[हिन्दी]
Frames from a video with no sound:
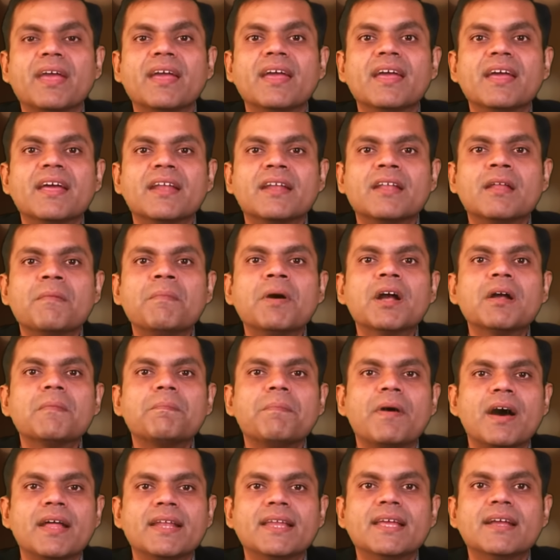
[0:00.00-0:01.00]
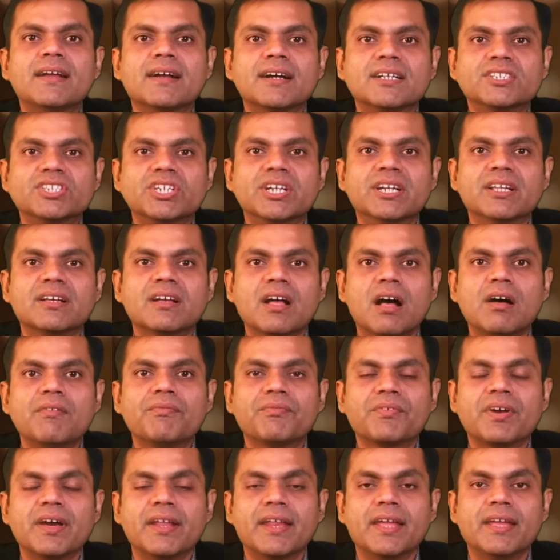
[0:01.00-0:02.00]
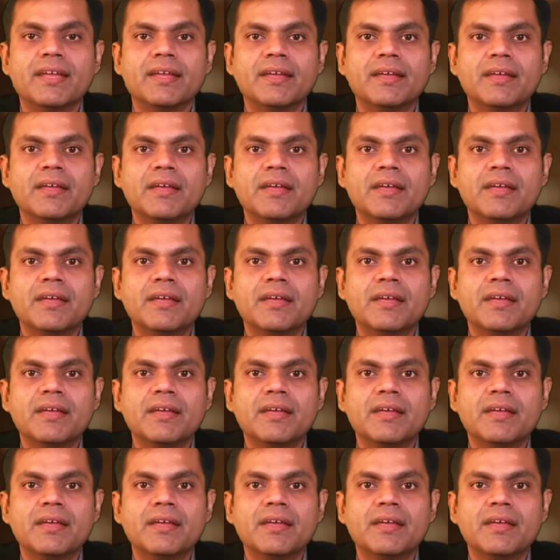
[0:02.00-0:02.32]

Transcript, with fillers: में नमक पानी का छिड़काव करें